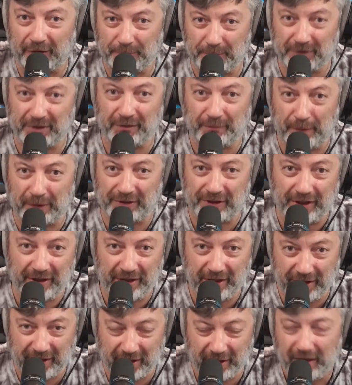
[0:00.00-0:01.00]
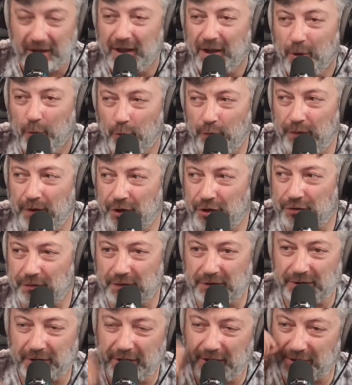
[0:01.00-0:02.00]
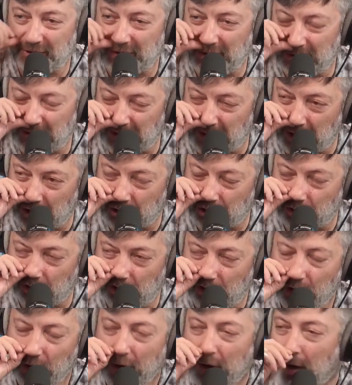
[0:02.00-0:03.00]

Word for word: В смысле, в последние дни увеличивается резко, это хорошо.